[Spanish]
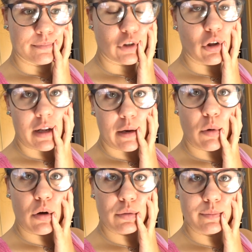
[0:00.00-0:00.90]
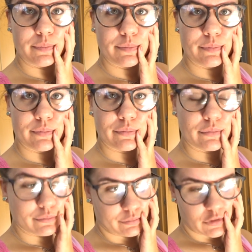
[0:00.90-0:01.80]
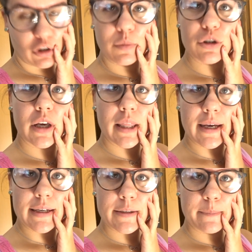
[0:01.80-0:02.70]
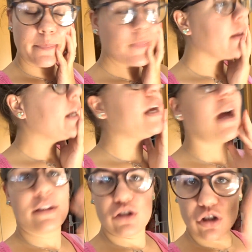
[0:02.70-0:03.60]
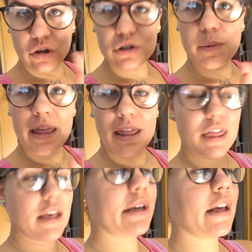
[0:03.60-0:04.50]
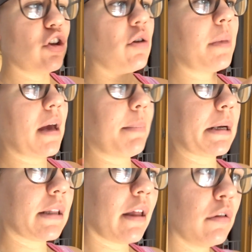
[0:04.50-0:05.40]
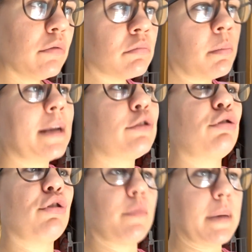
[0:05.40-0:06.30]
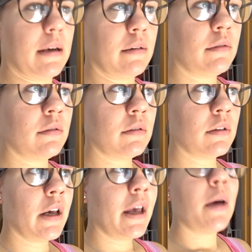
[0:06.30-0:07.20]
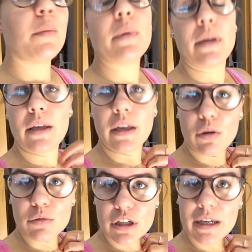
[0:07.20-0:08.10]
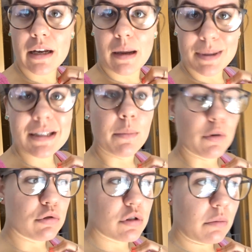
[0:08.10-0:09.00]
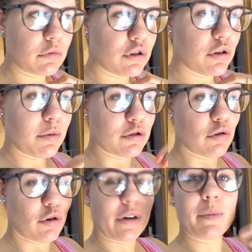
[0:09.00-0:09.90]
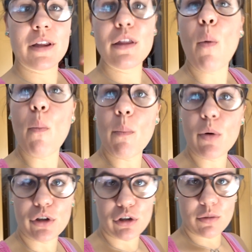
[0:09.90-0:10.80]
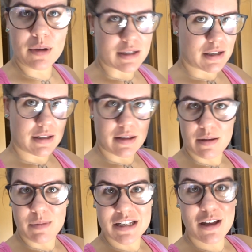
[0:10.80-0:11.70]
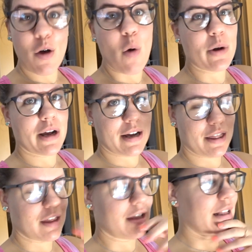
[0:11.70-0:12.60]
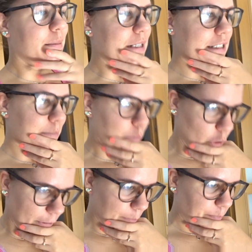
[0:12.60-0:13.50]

toda la wok, ¿cómo os quedáis? Yo os voy a decir que yo me he apartado un plato normal. Y como sé que la pasta me gusta mucho, pues luego he repetido un poquito más, es decir, me he echado una cazadita más. Bueno.